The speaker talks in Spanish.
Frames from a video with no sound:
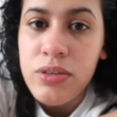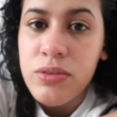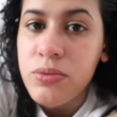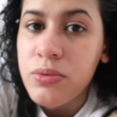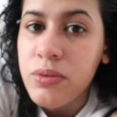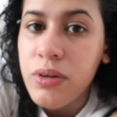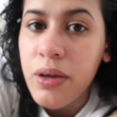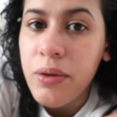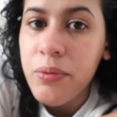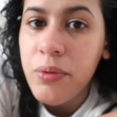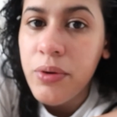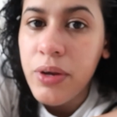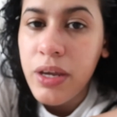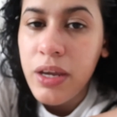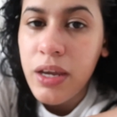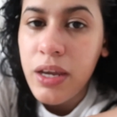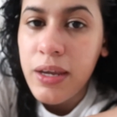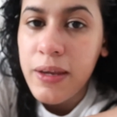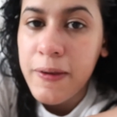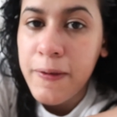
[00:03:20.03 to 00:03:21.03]
Es un libro
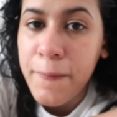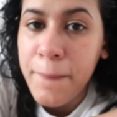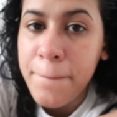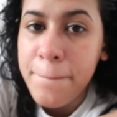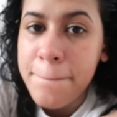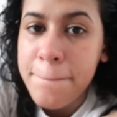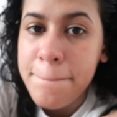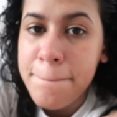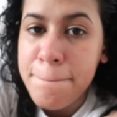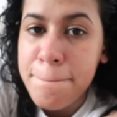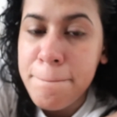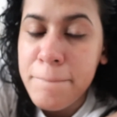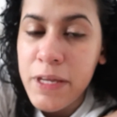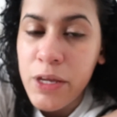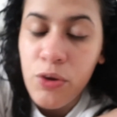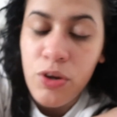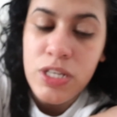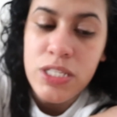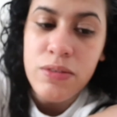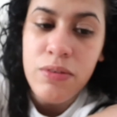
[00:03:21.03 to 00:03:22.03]
que
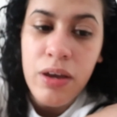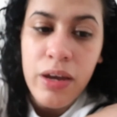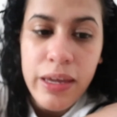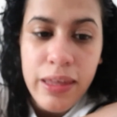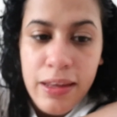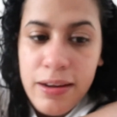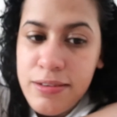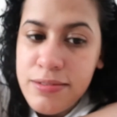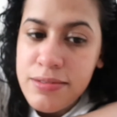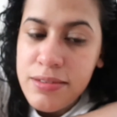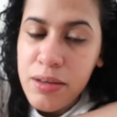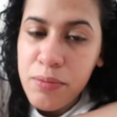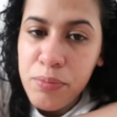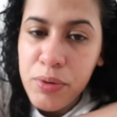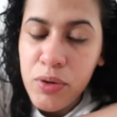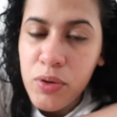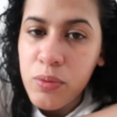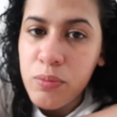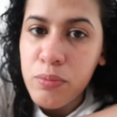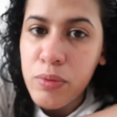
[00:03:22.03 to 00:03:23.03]
creo que se va a quedar
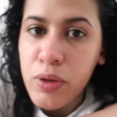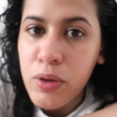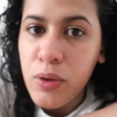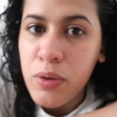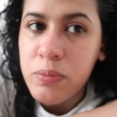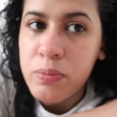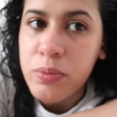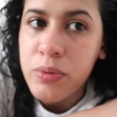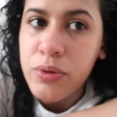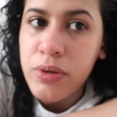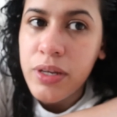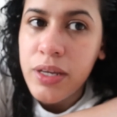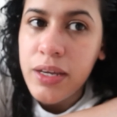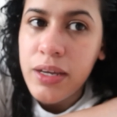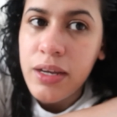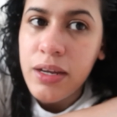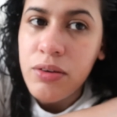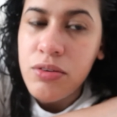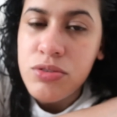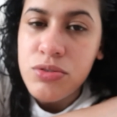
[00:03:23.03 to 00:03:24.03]
siempre conmigo
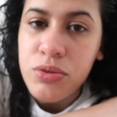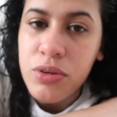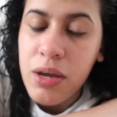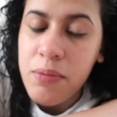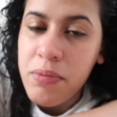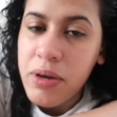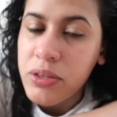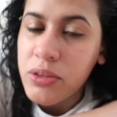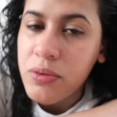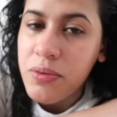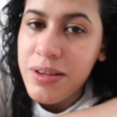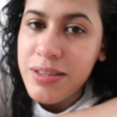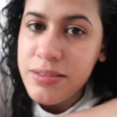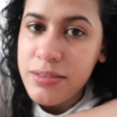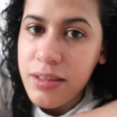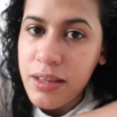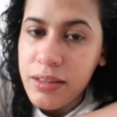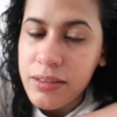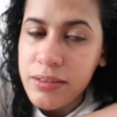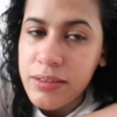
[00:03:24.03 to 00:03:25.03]
porque lo estoy amando
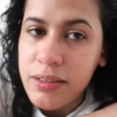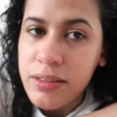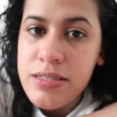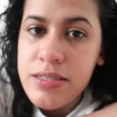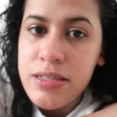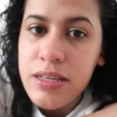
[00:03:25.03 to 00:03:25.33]
bastante.